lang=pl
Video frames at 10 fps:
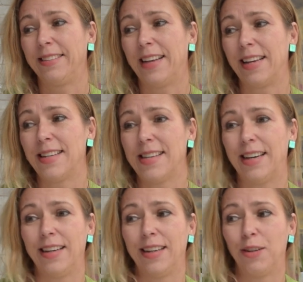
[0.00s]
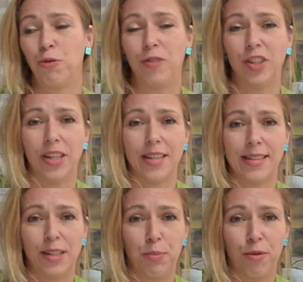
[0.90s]
takie cechy uważane
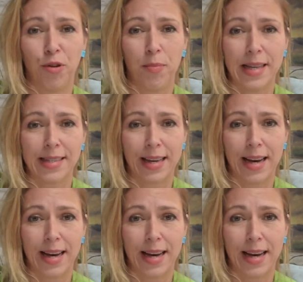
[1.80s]
za typowo męskie,